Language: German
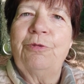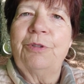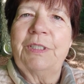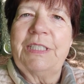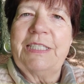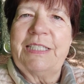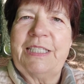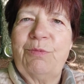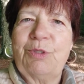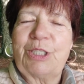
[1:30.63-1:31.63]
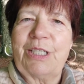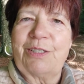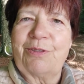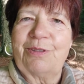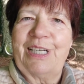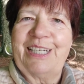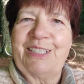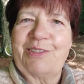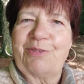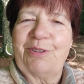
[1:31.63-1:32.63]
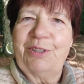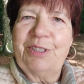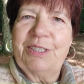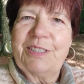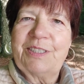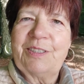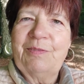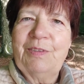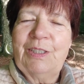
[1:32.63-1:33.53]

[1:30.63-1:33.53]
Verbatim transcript: für die Seebestattung eines Freundes